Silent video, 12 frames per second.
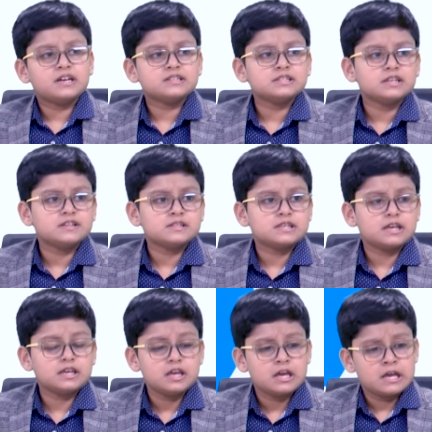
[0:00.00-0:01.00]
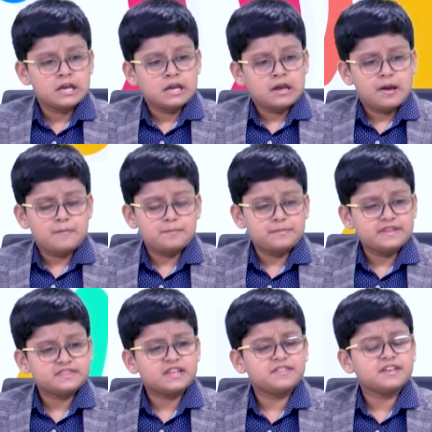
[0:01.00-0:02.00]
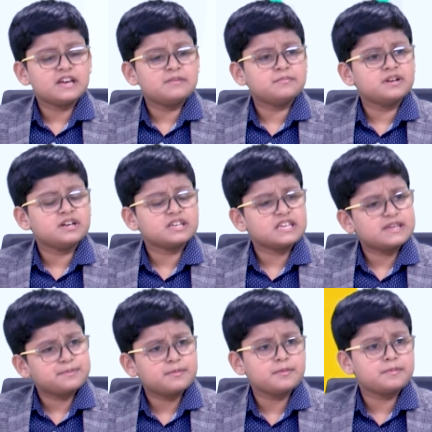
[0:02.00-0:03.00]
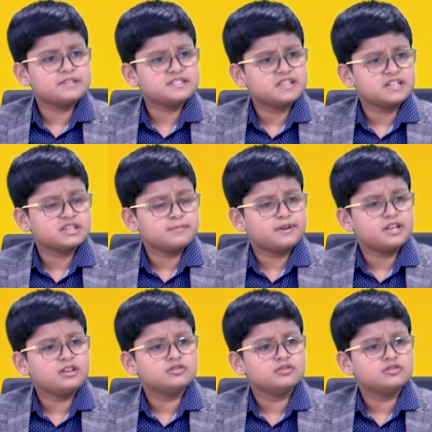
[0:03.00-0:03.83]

কাছে জানতে চাই মিথ্যা থেকে আমরা কিভাবে বেঁচে থাকতে পারি